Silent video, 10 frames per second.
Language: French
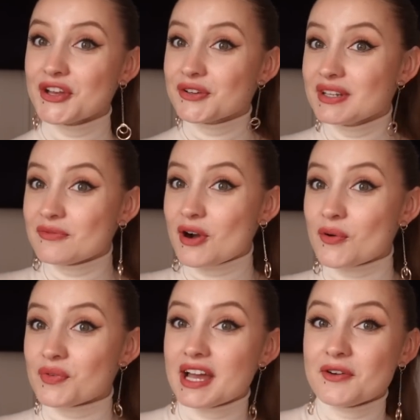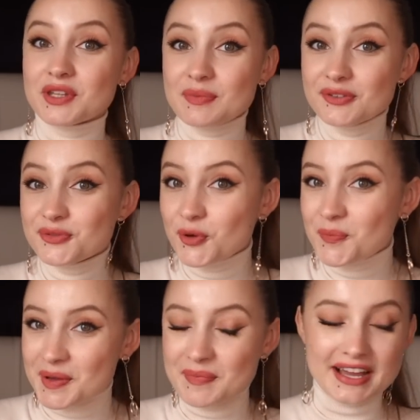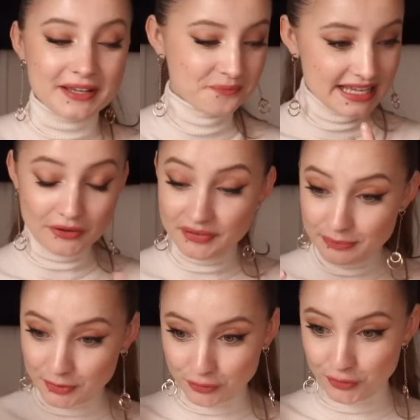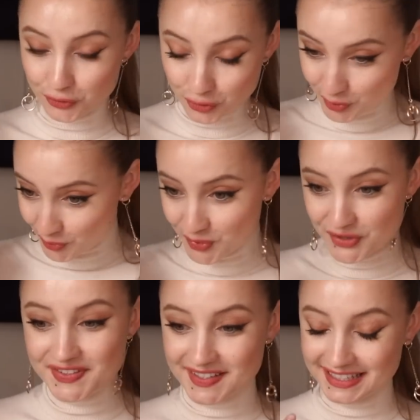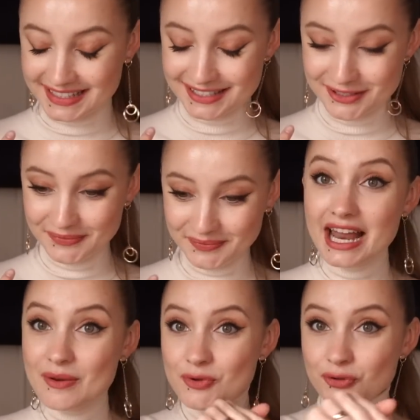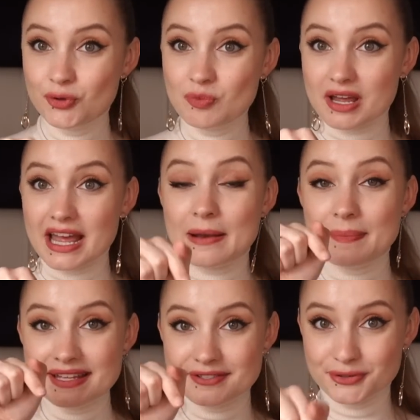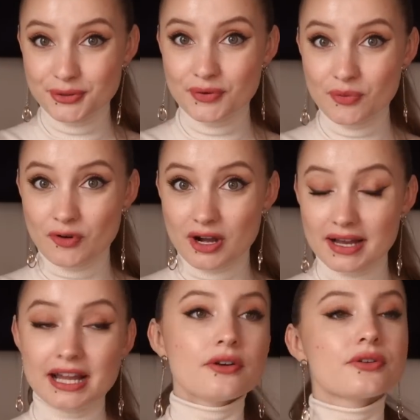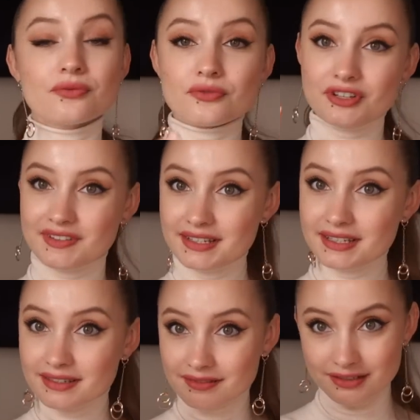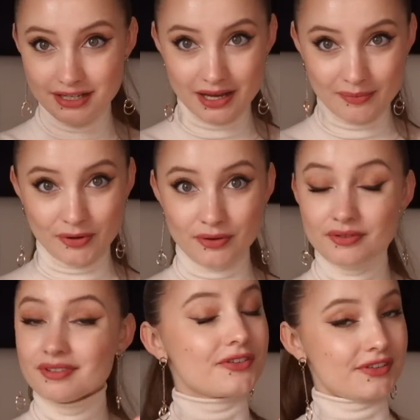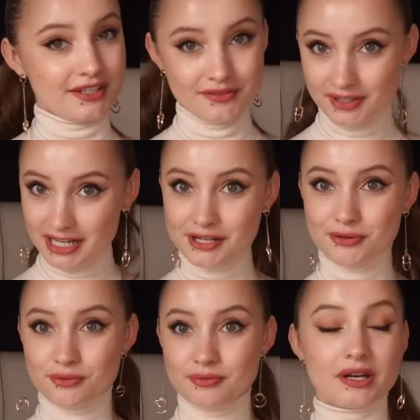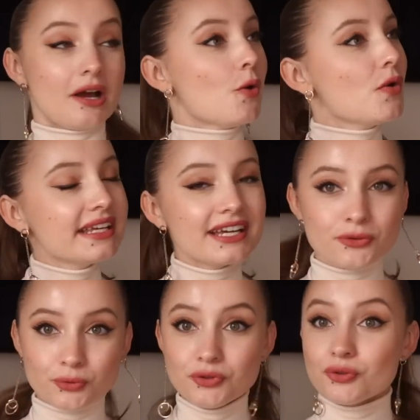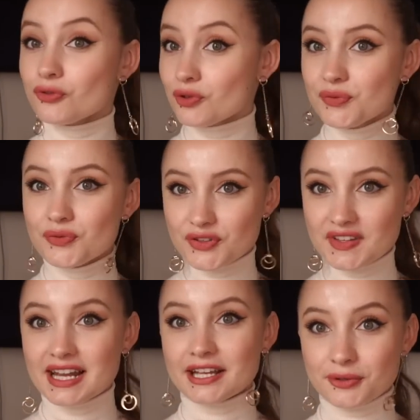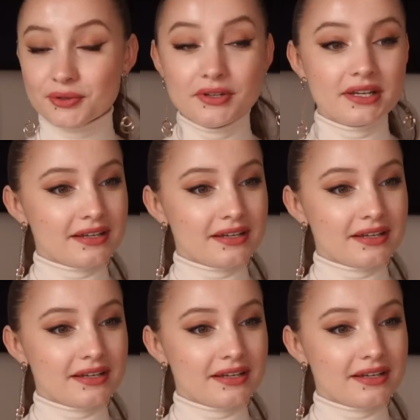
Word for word: que de les voir en vrai, on n'est pas toujours préparé. Et en fait, pendant que je me pose ces questions, elle me double, elle passe devant moi, alors que j'étais clairement en train de faire la queue. Euh, aucun doute, je faisais la queue,